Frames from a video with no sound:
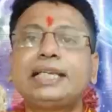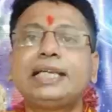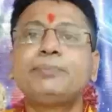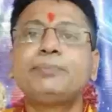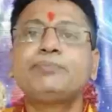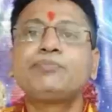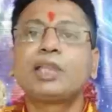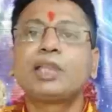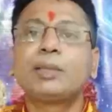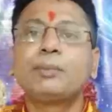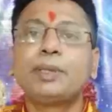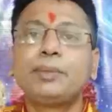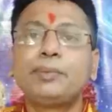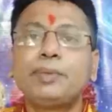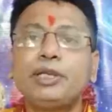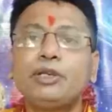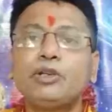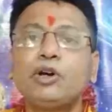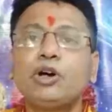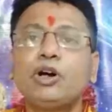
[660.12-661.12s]
যে
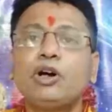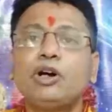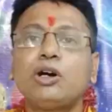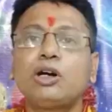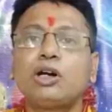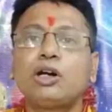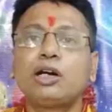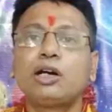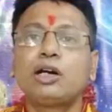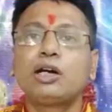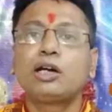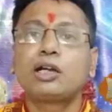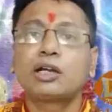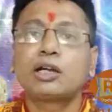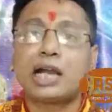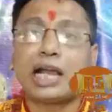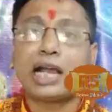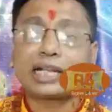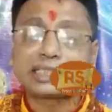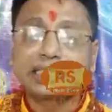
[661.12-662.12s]
বিভিন্ন
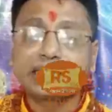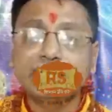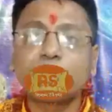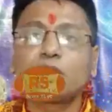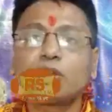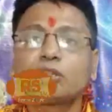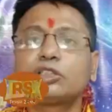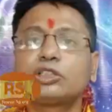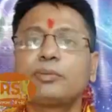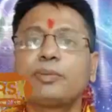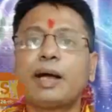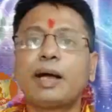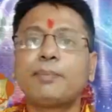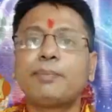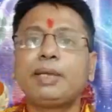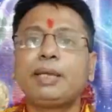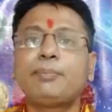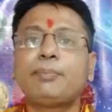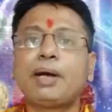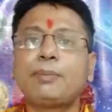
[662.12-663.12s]

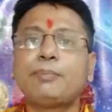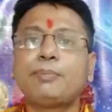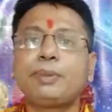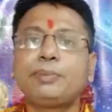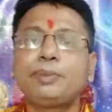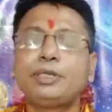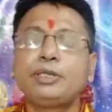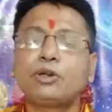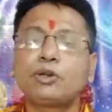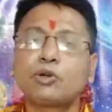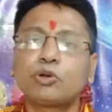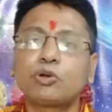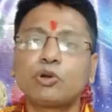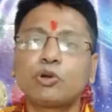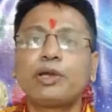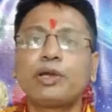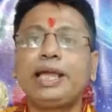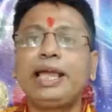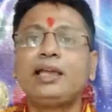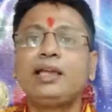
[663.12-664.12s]
রাশিগতভাবে বা বিভিন্ন
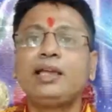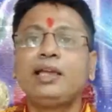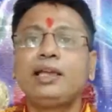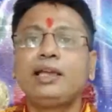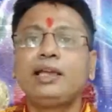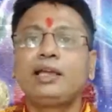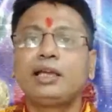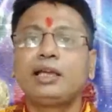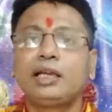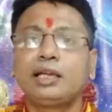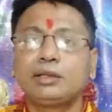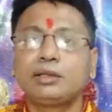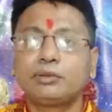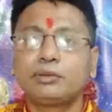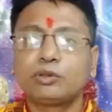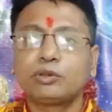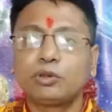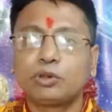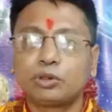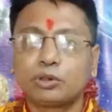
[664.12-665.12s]
গ্রহে
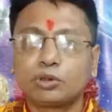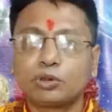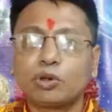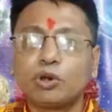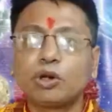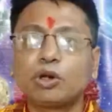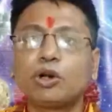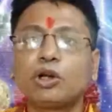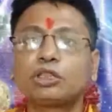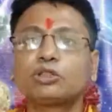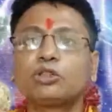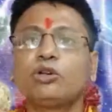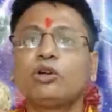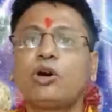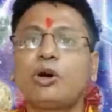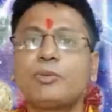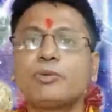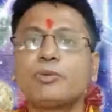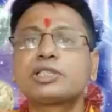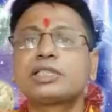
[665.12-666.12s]
গ্রহগত
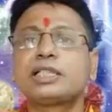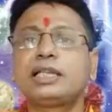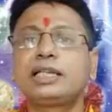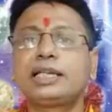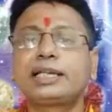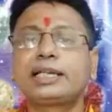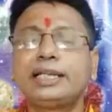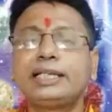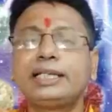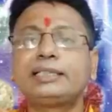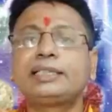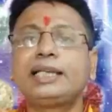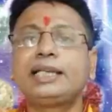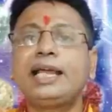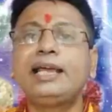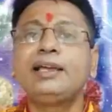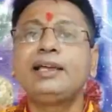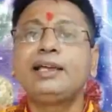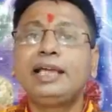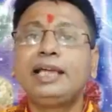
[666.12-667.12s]
অবস্থানের ক্ষেত্রে
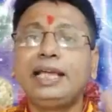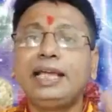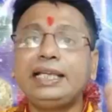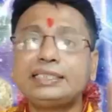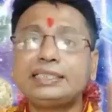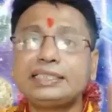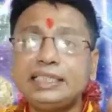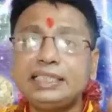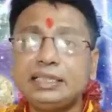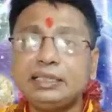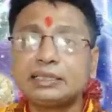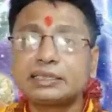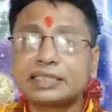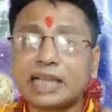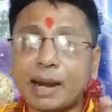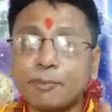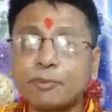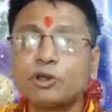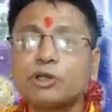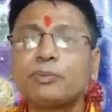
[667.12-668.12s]
এই
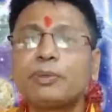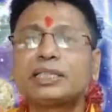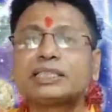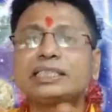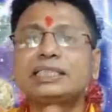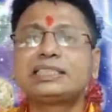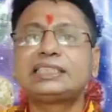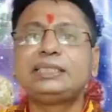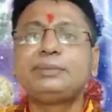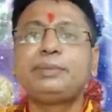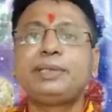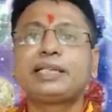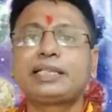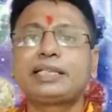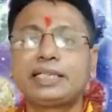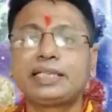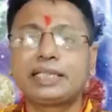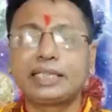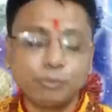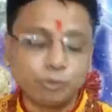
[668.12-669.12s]
শ্রাবণ মাসে শিবের
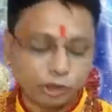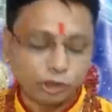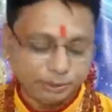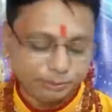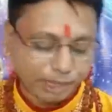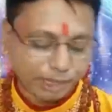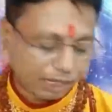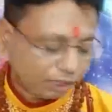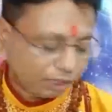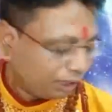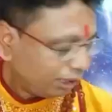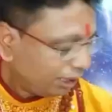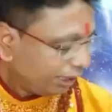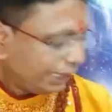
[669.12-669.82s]
কি কি মহিমা